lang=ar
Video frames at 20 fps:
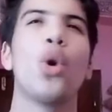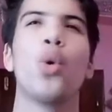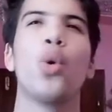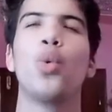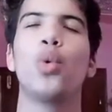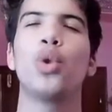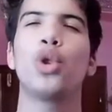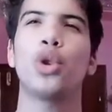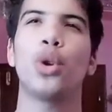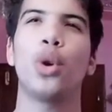
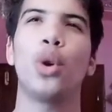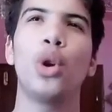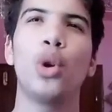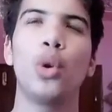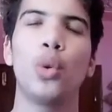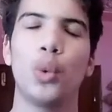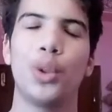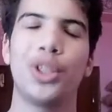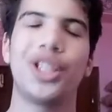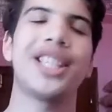وتحل
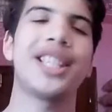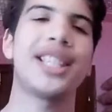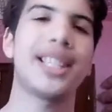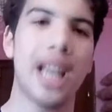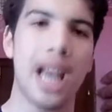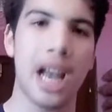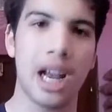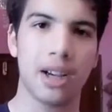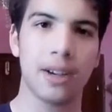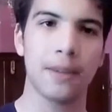واش
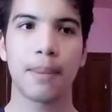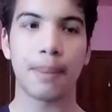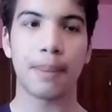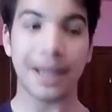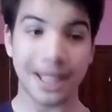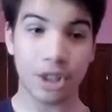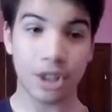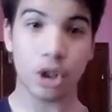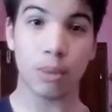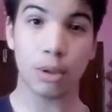تسحق
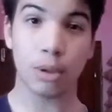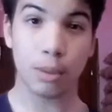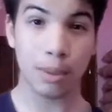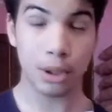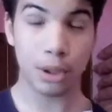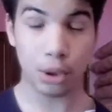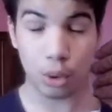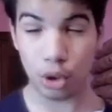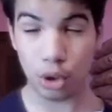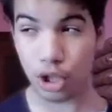باغ اكزومبل
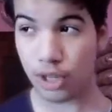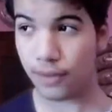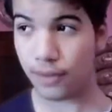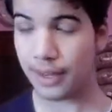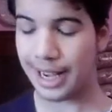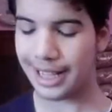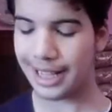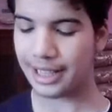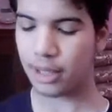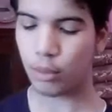جبت سوجي
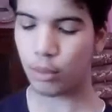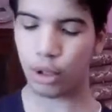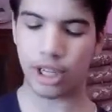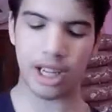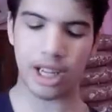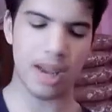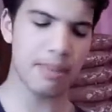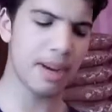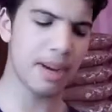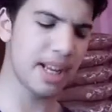في عدد
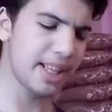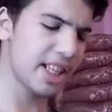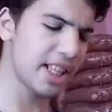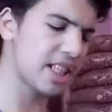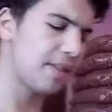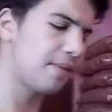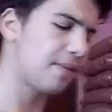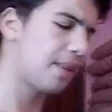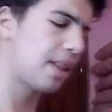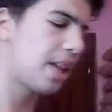مركبه
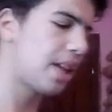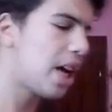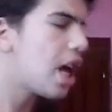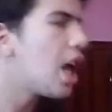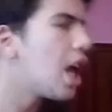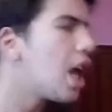هندسه الفضاء